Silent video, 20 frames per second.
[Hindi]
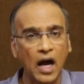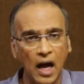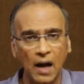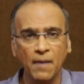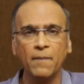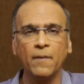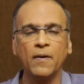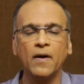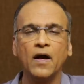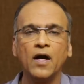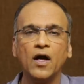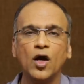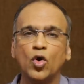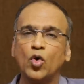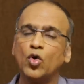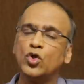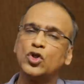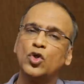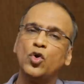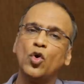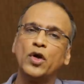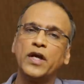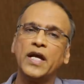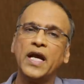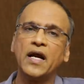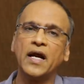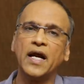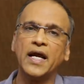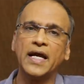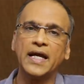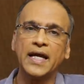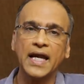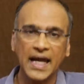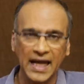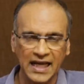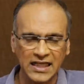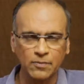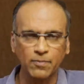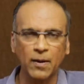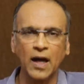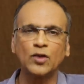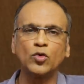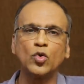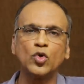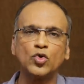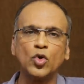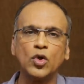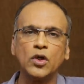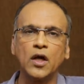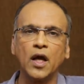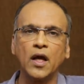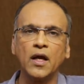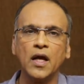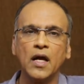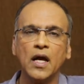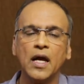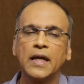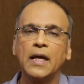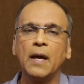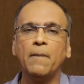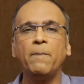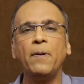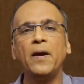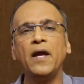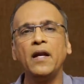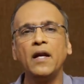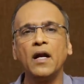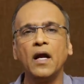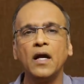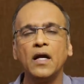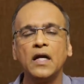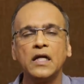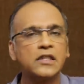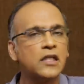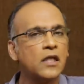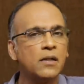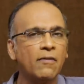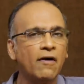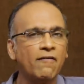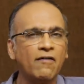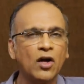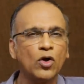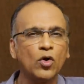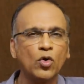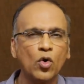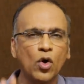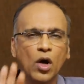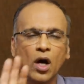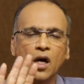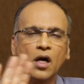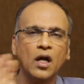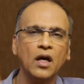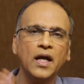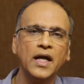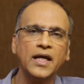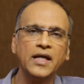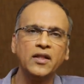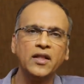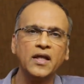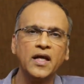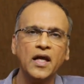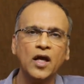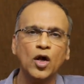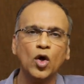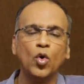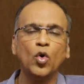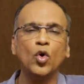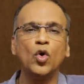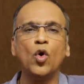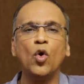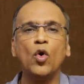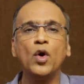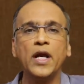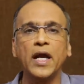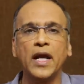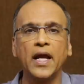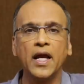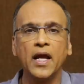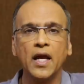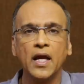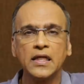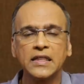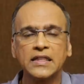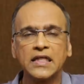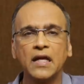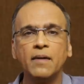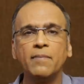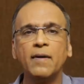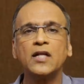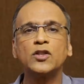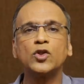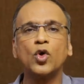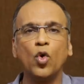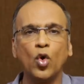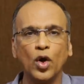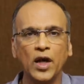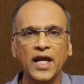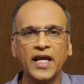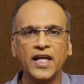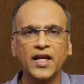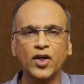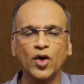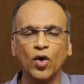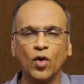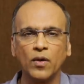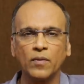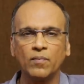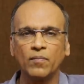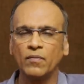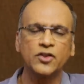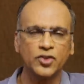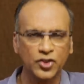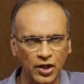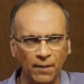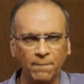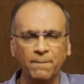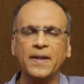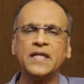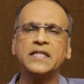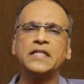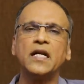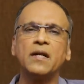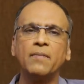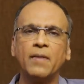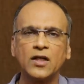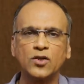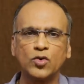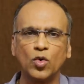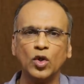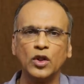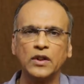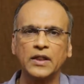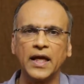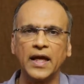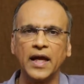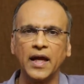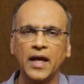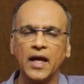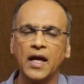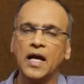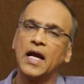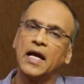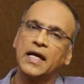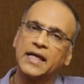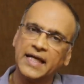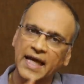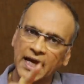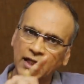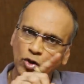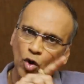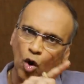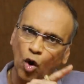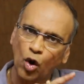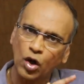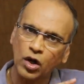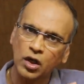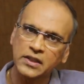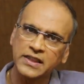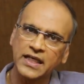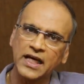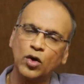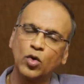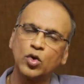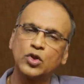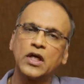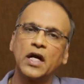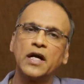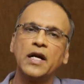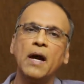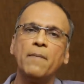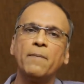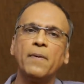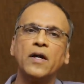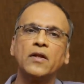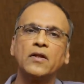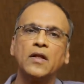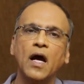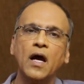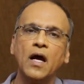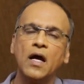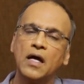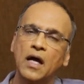अब कुछ लोग ये कहेंगे इस बात को सुनकर कि फिर सिनेमा वालों को अकल नहीं थी उन्होंने सिनेमास खोले ही क्यों जब भी सिनेमास खुलते ये दौर से गुजरना पड़ता